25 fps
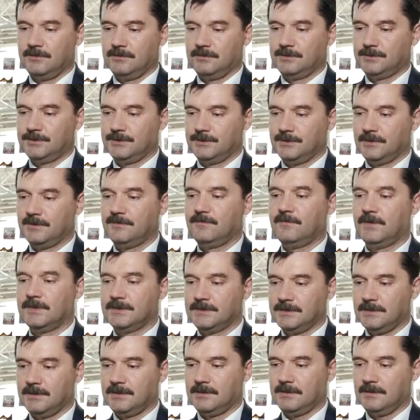должен к
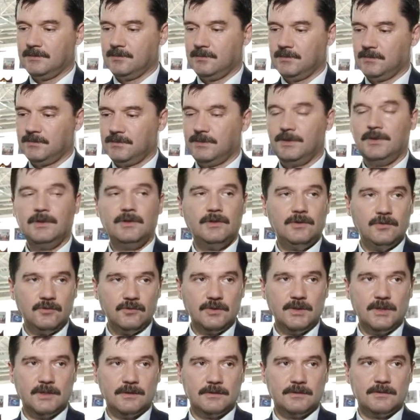20
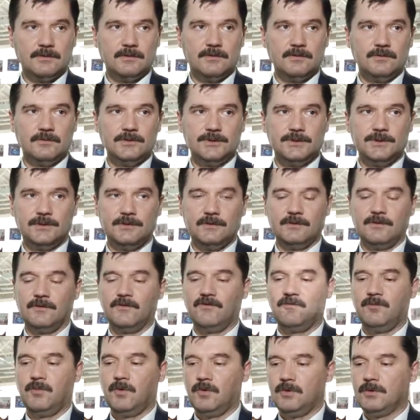июля уже
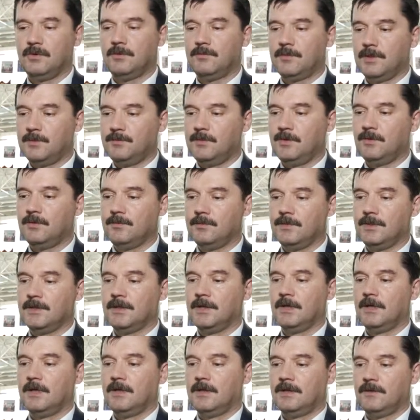в полном объеме
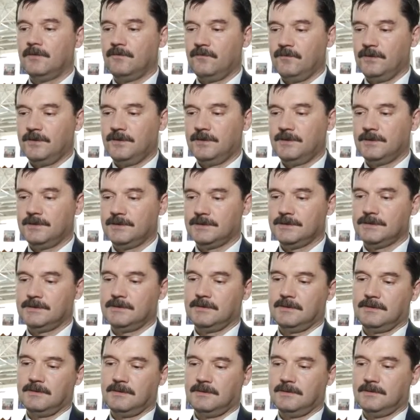выйти с,
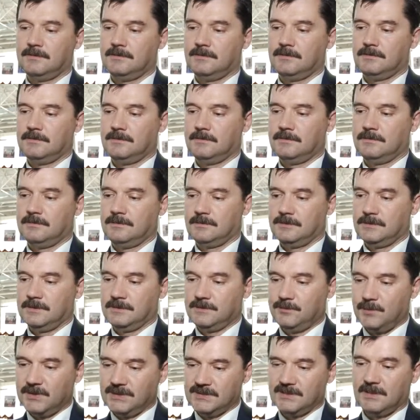э, со
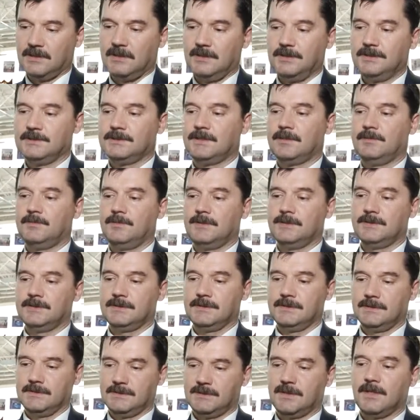специалистами,
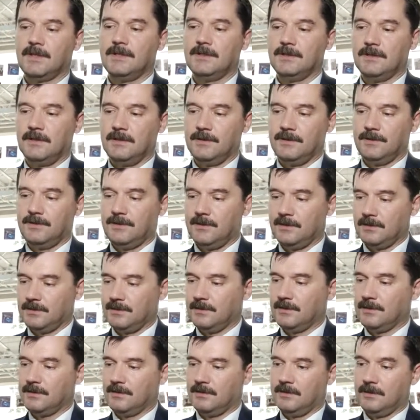со строительной
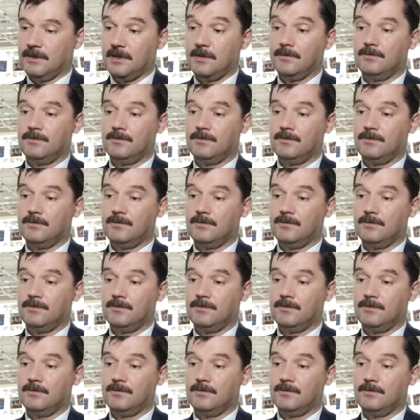техникой на